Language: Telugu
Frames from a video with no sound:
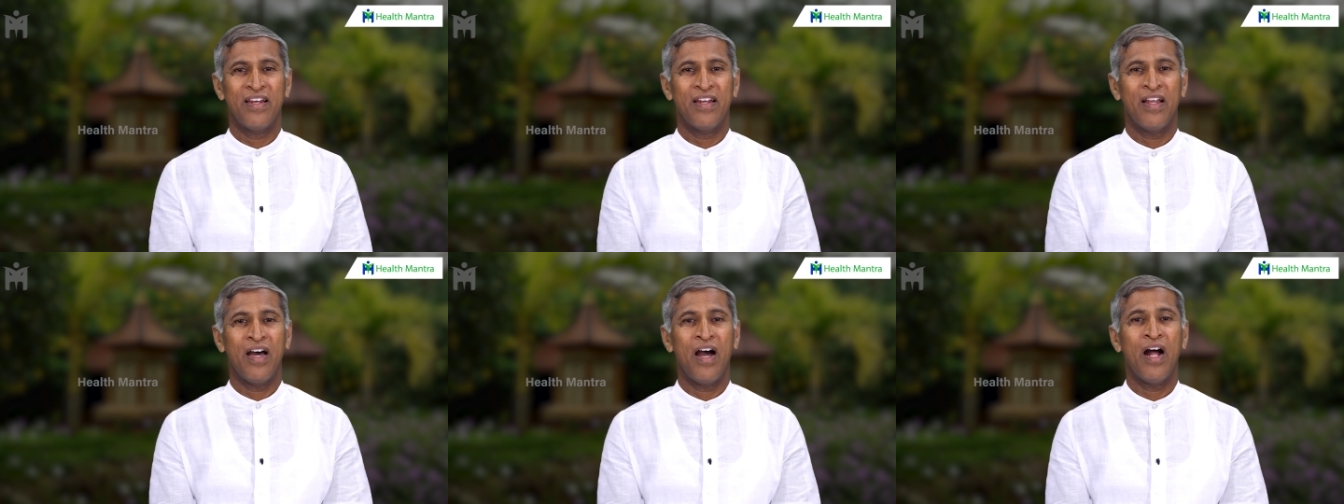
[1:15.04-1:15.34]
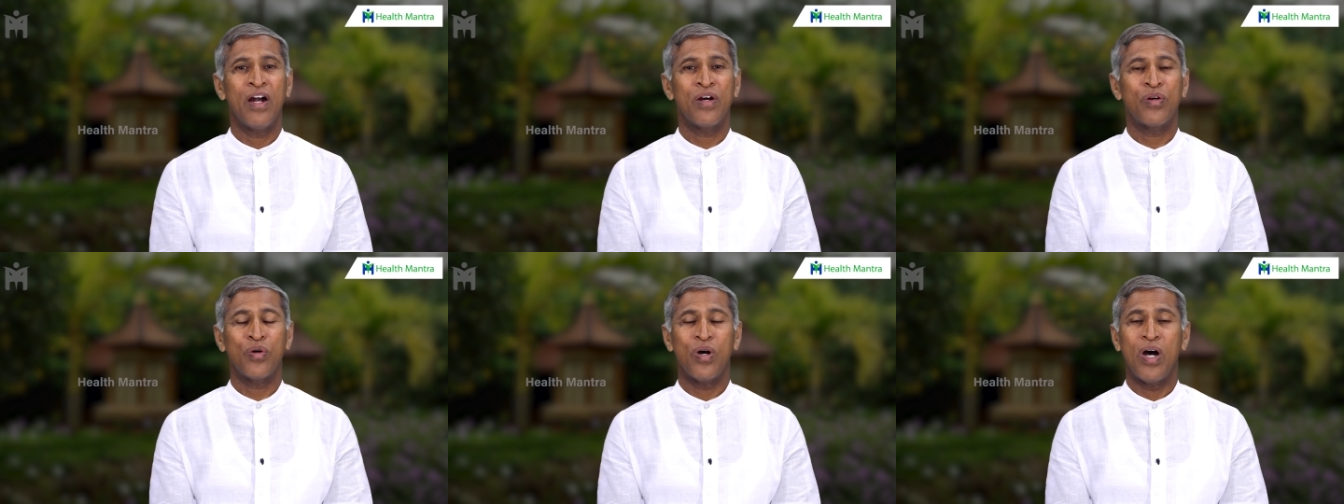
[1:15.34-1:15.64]

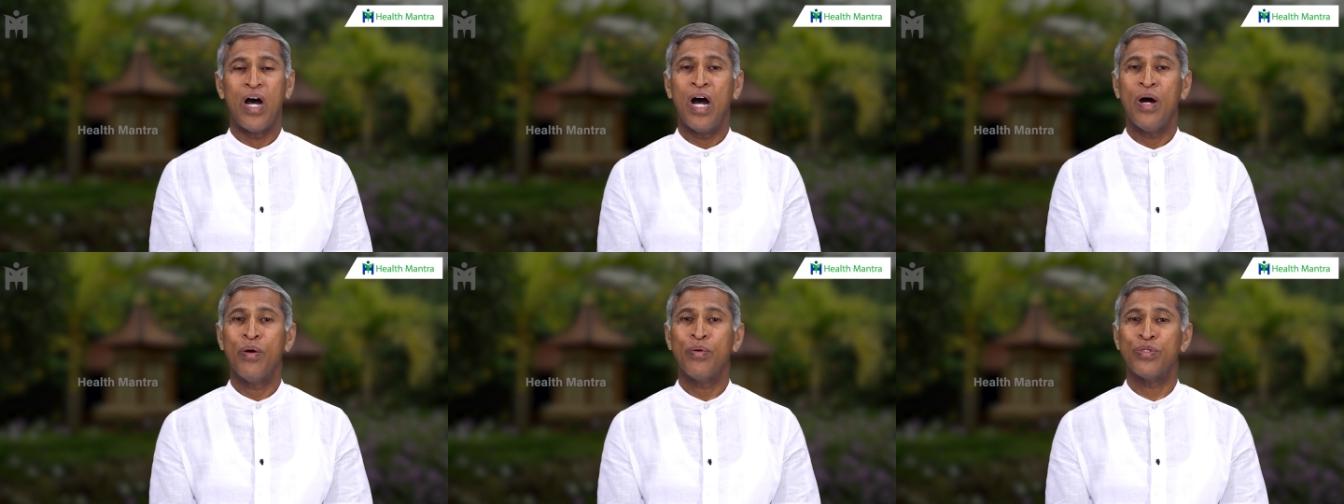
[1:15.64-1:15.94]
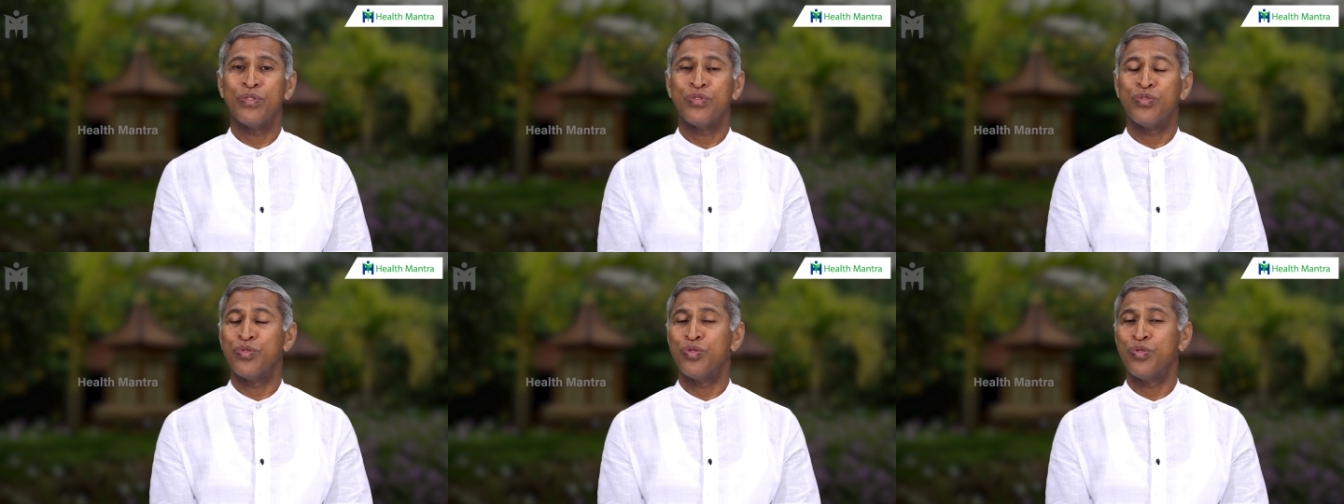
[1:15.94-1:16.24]
నాటు
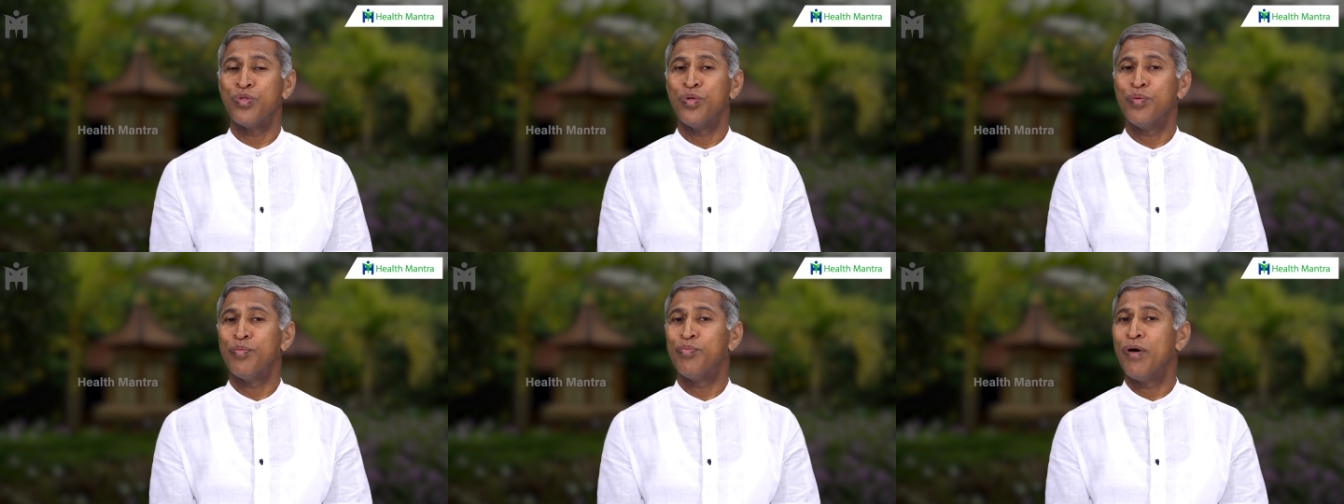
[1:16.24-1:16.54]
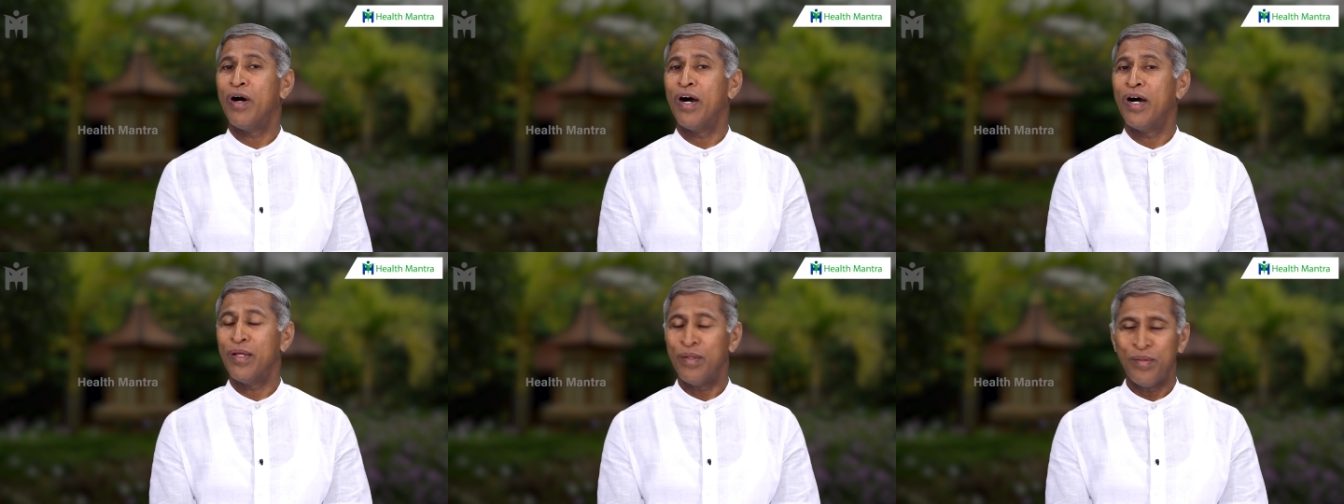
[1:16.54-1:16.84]
ఆవు జున్ను
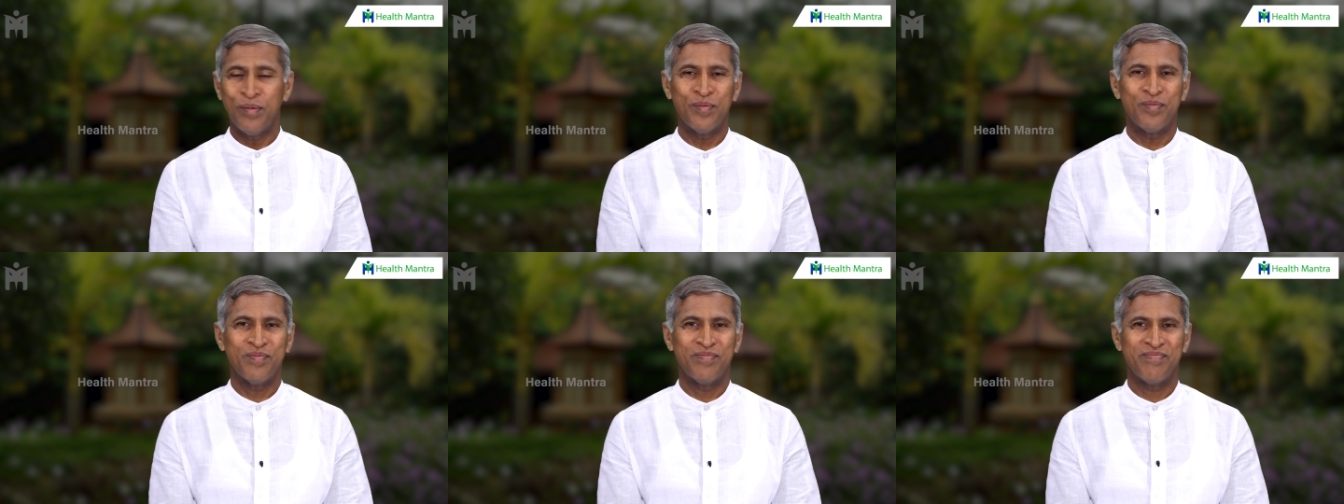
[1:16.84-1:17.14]
పాలు